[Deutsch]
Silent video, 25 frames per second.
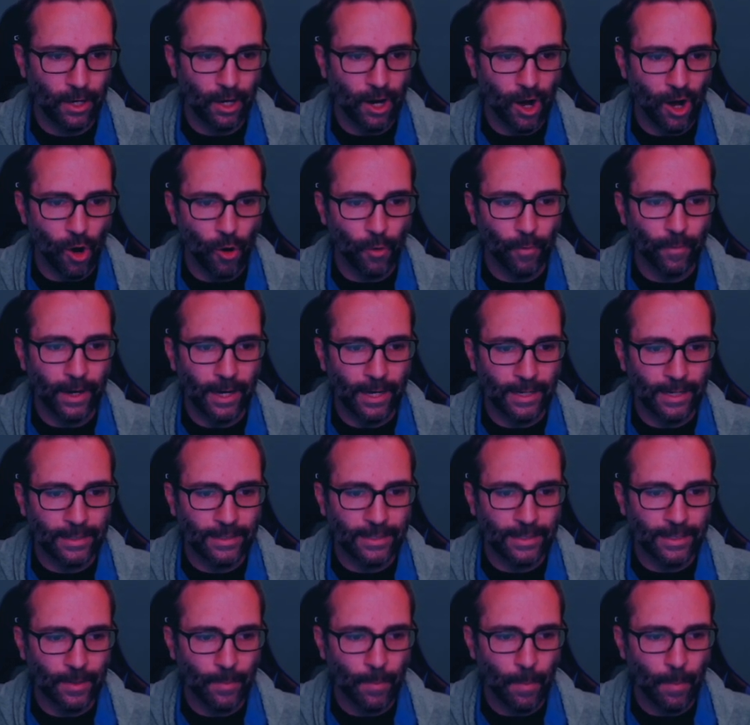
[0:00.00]

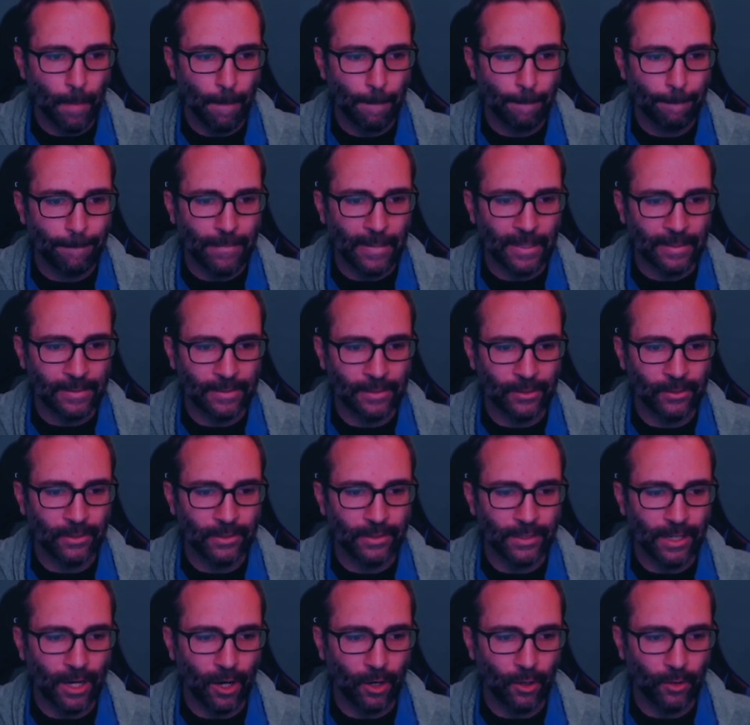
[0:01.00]
Over-Under ist
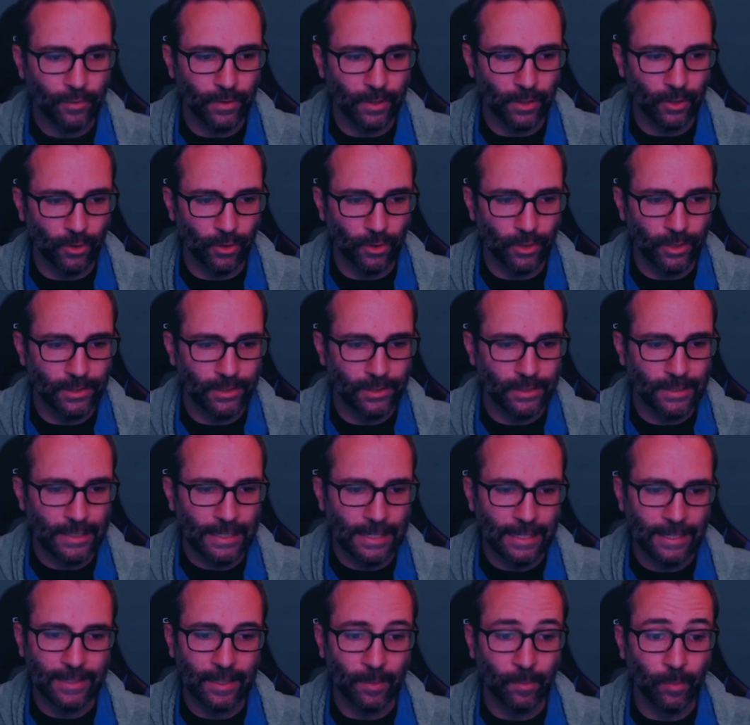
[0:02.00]
natürlich auch verrückt.
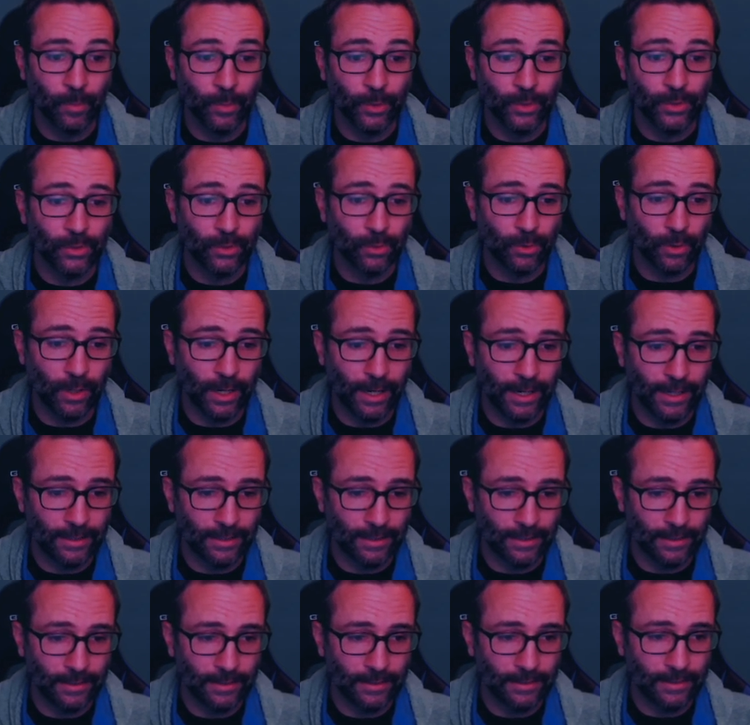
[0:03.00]
Da musst du
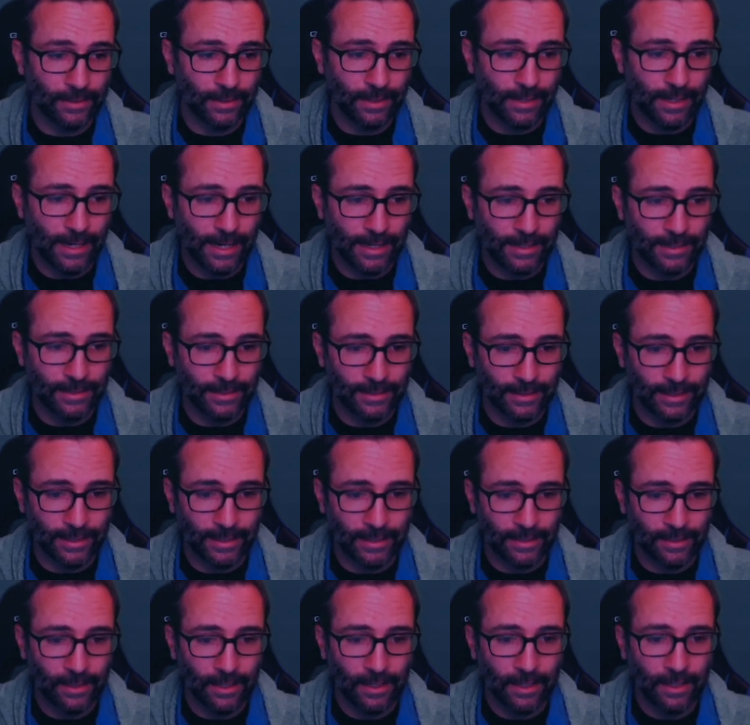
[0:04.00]
eigentlich Under
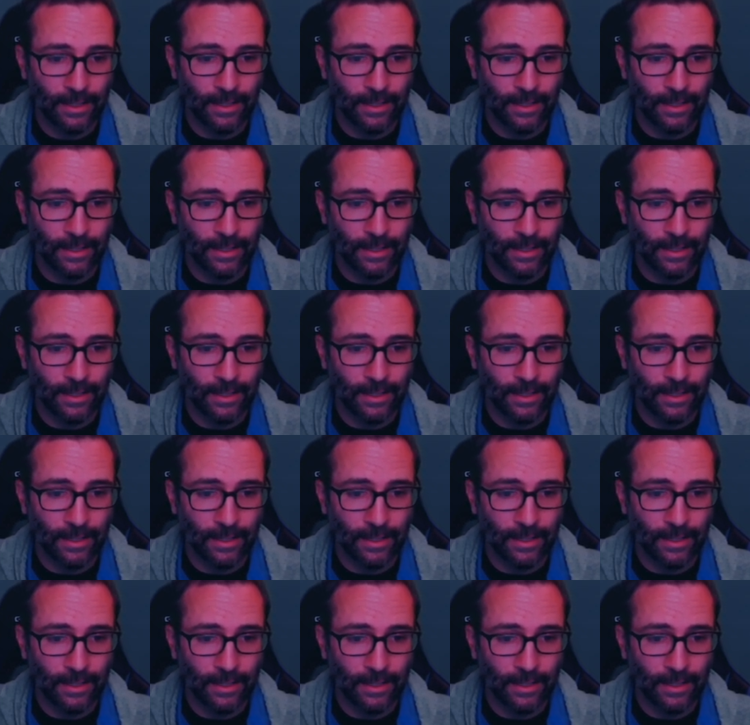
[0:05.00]
gehen.